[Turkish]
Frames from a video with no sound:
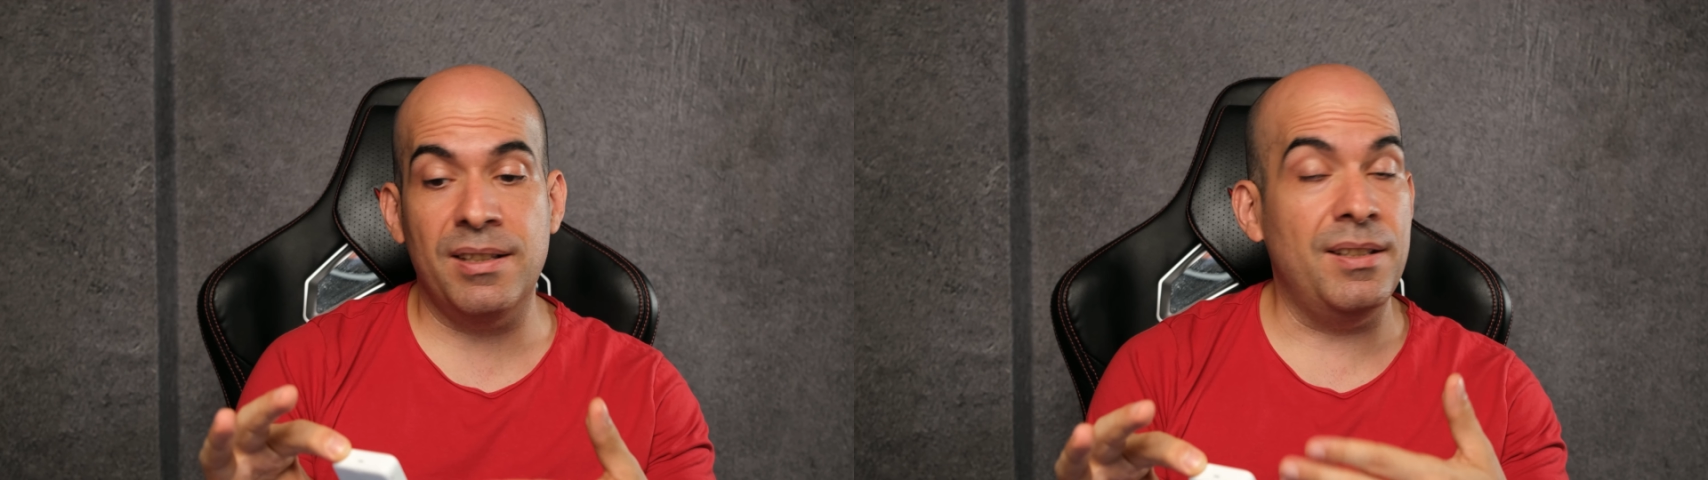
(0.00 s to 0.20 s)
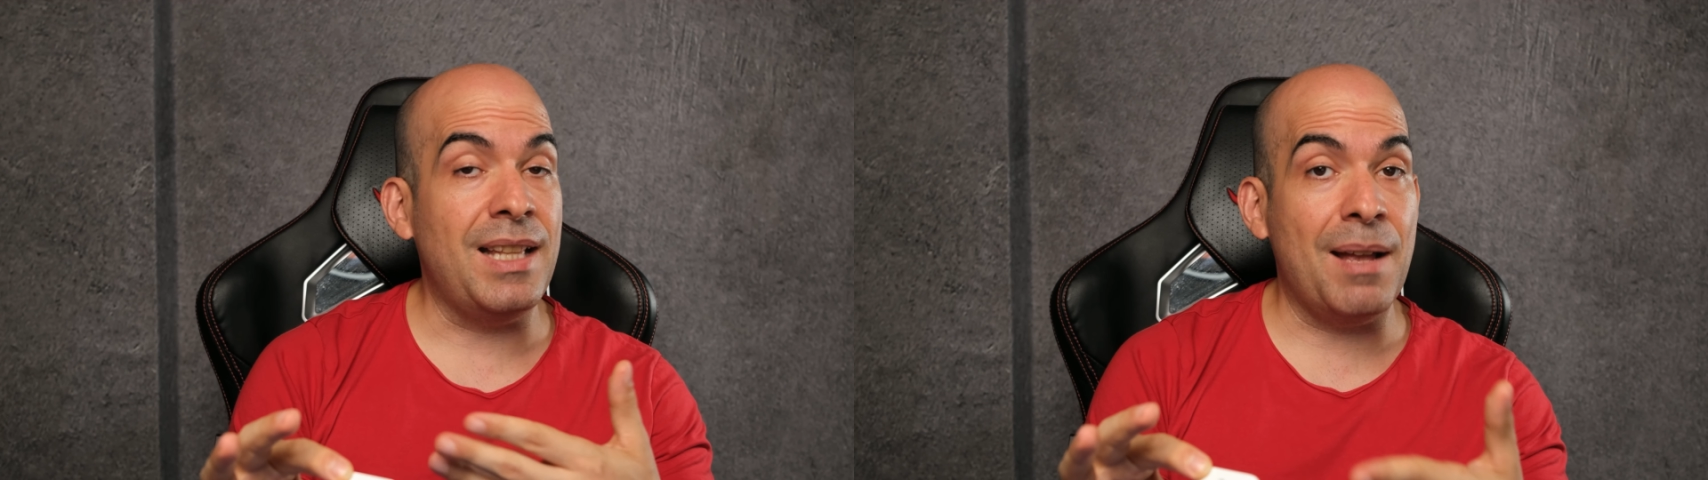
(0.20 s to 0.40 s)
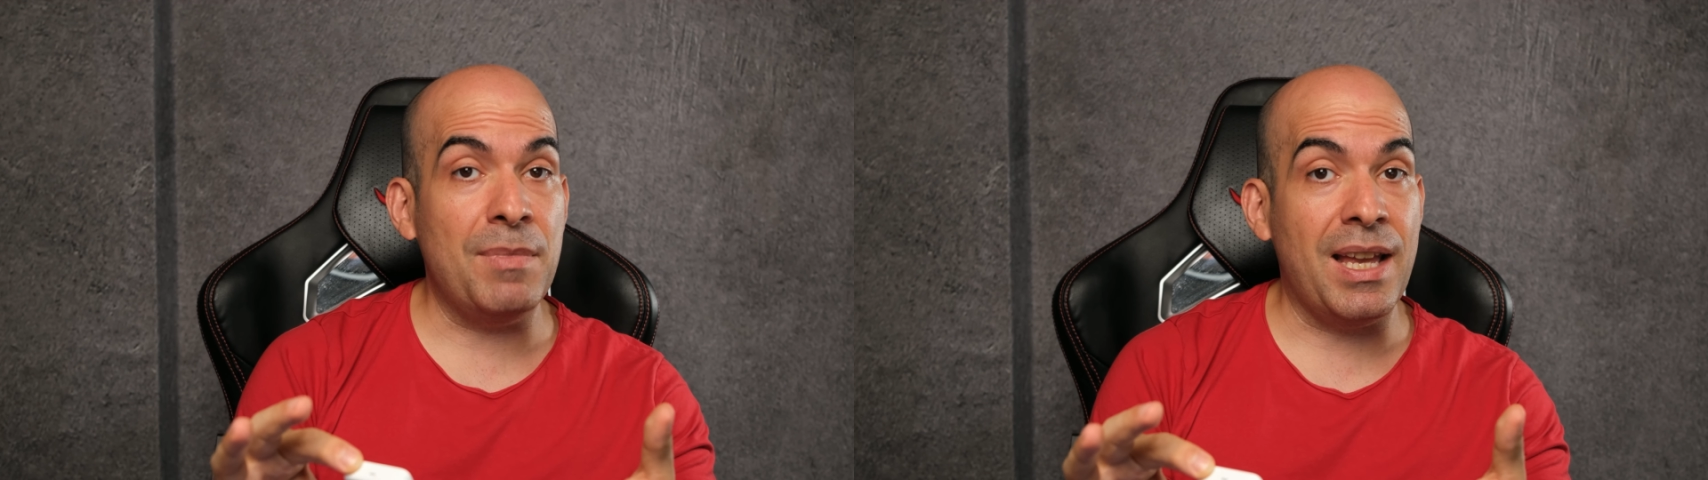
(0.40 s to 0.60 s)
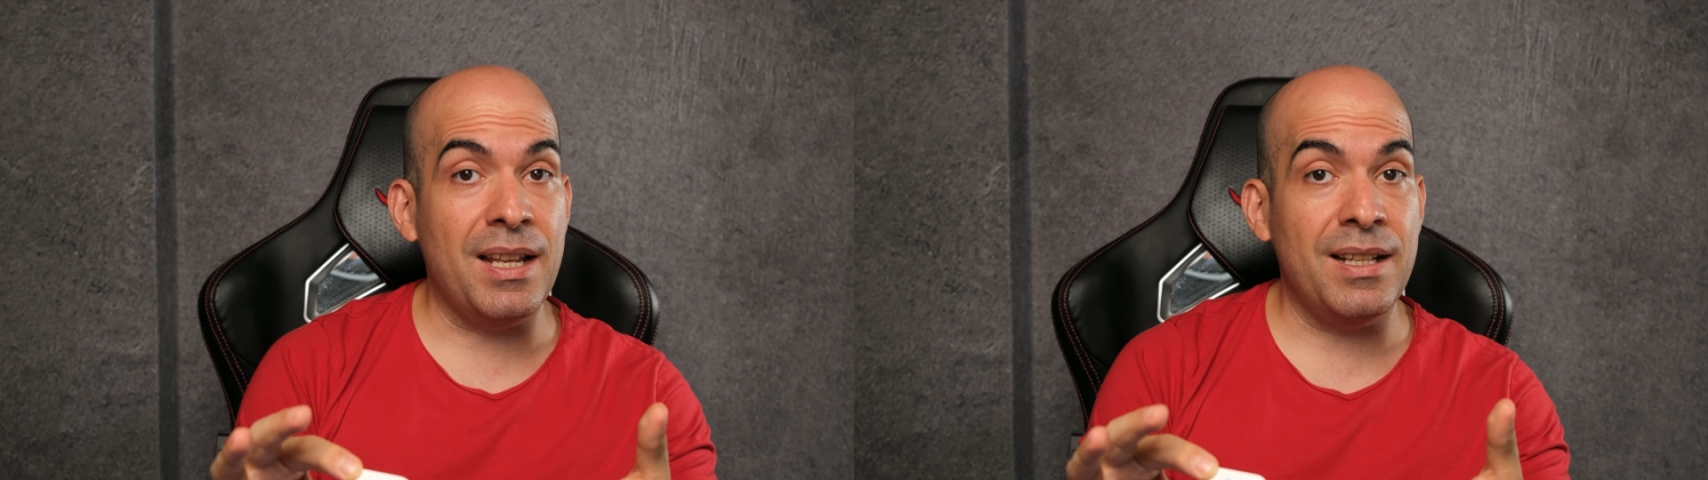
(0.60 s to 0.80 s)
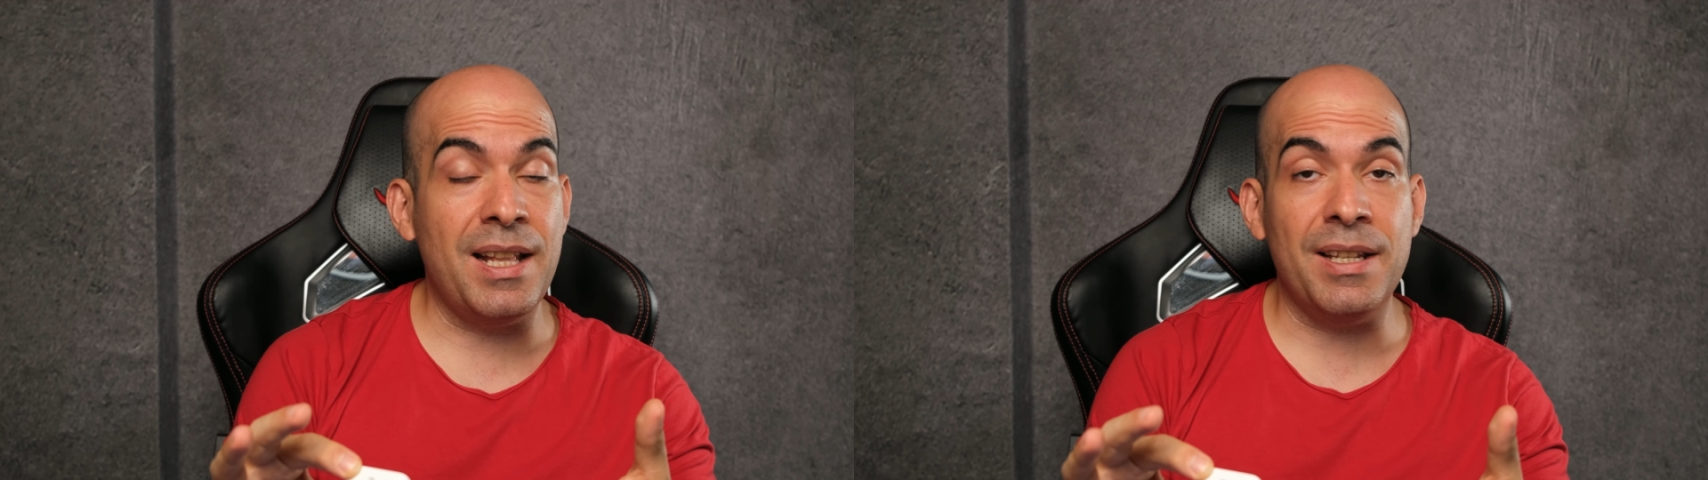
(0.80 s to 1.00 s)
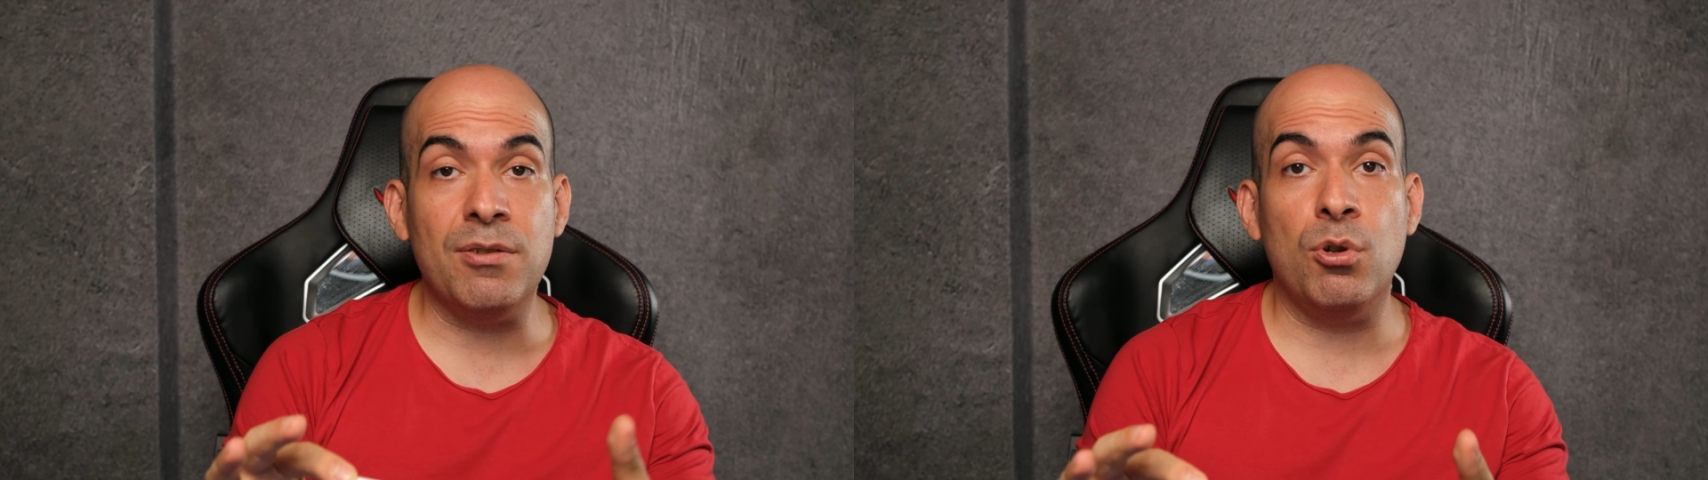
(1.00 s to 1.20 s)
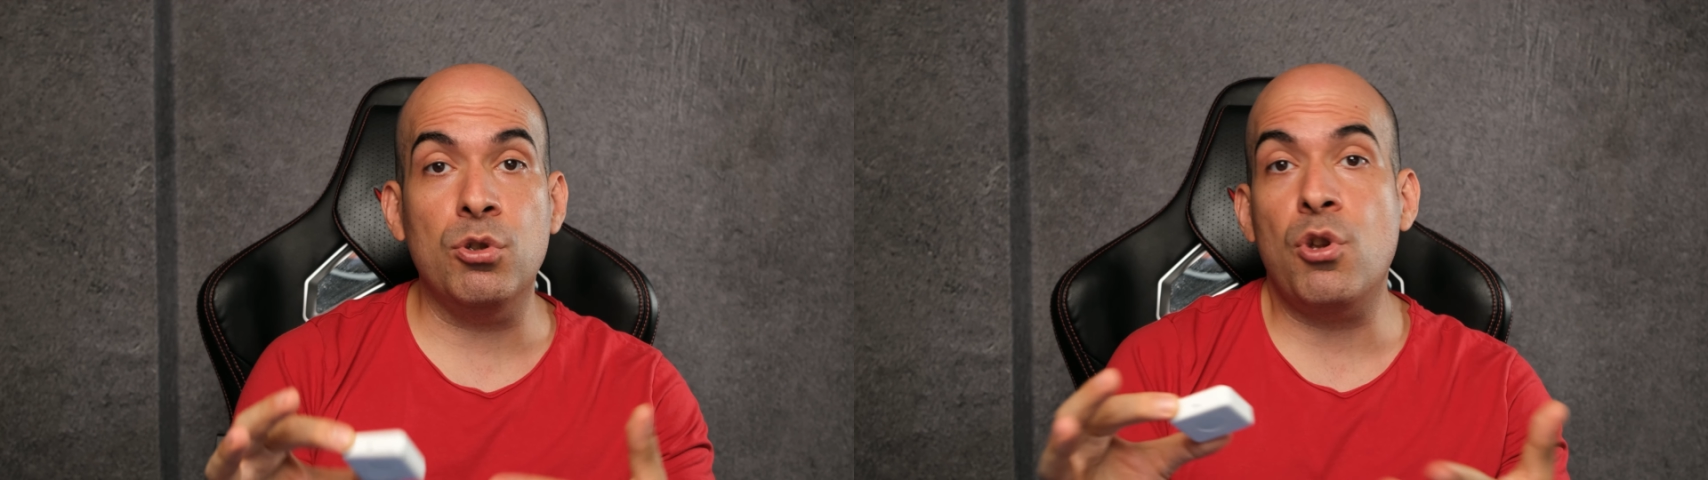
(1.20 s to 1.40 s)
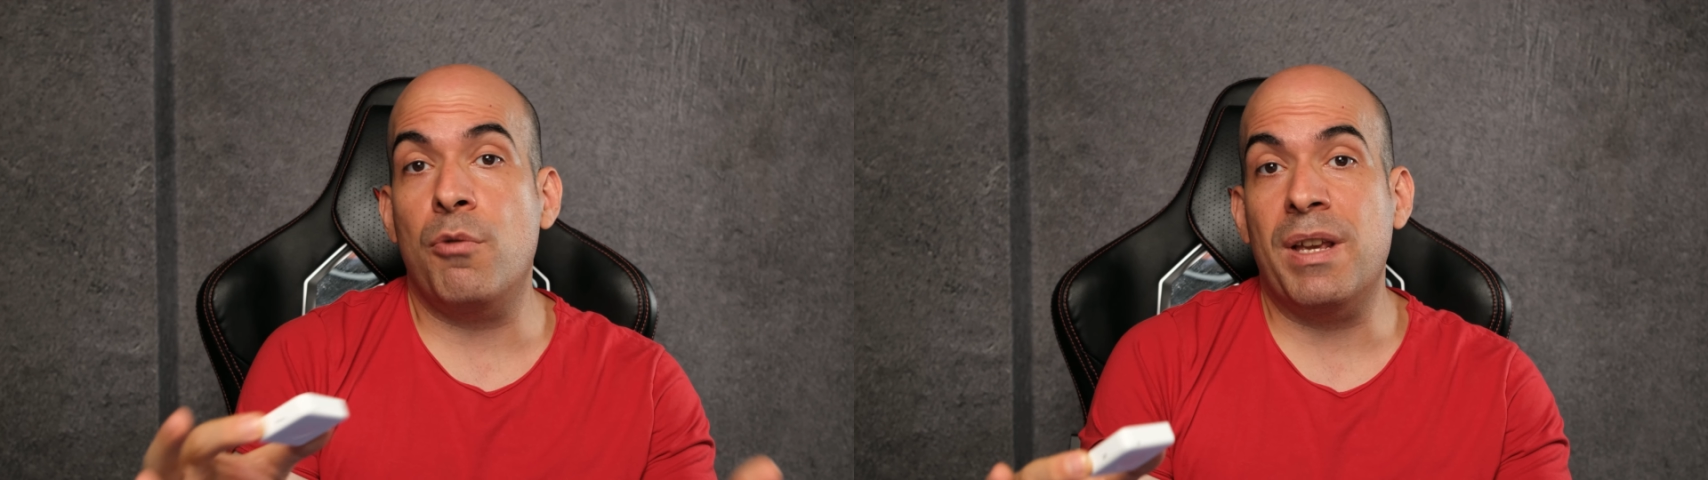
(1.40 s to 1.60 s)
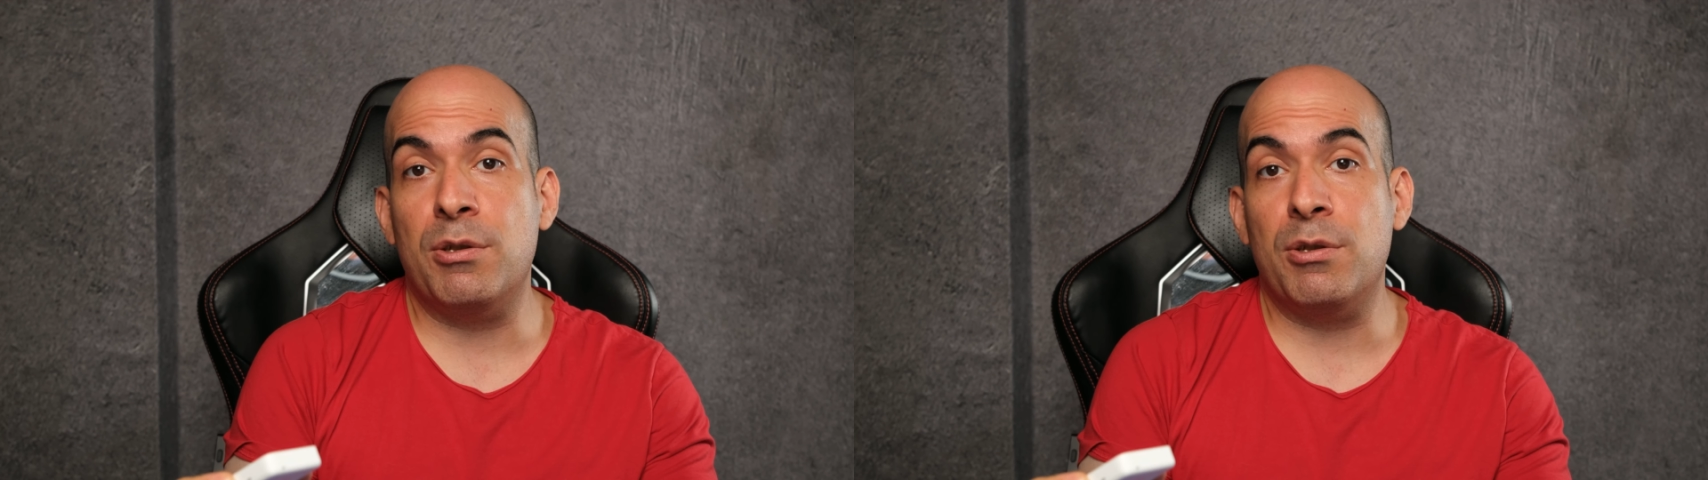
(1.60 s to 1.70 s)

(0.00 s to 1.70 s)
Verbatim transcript: nem değeri nedir onu görmek